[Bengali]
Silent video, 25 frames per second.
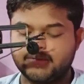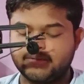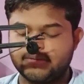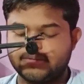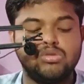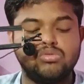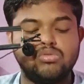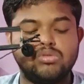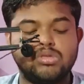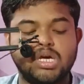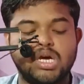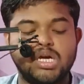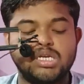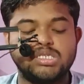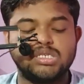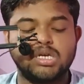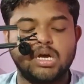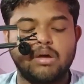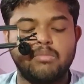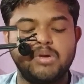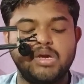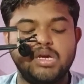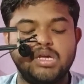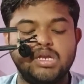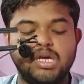কিন্তু তার
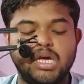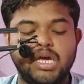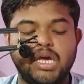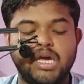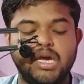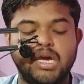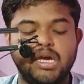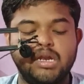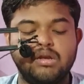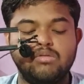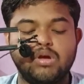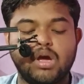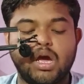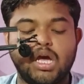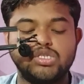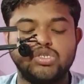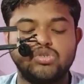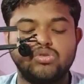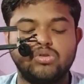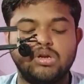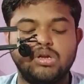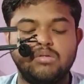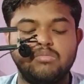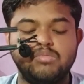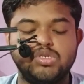স্বামীর এহেন
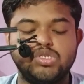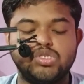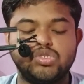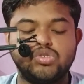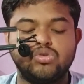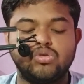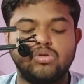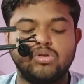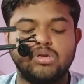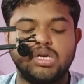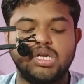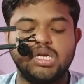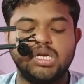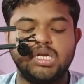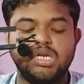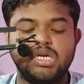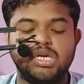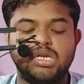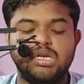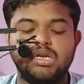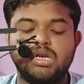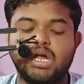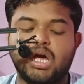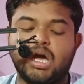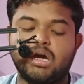আচরণে মিশ্র
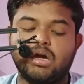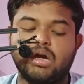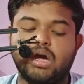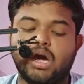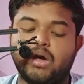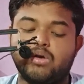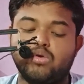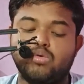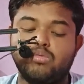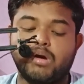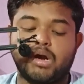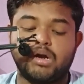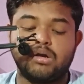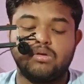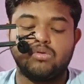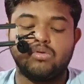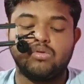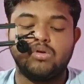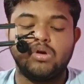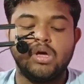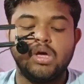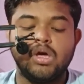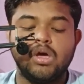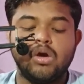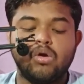গৃহিণীর রাগ আরও বাড়ল
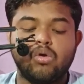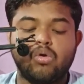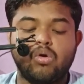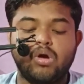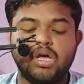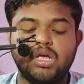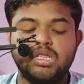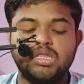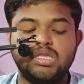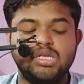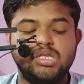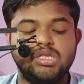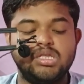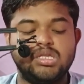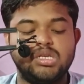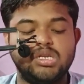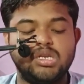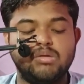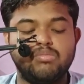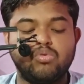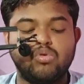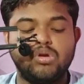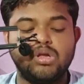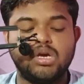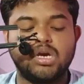কয়েকদিন
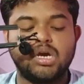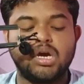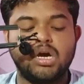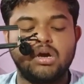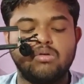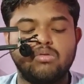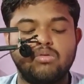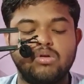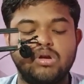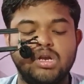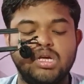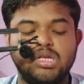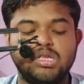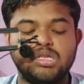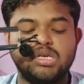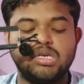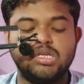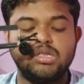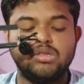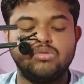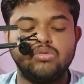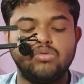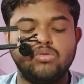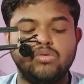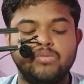তিনি পরীক্ষা করলেন
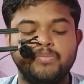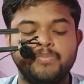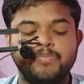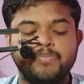কিন্তু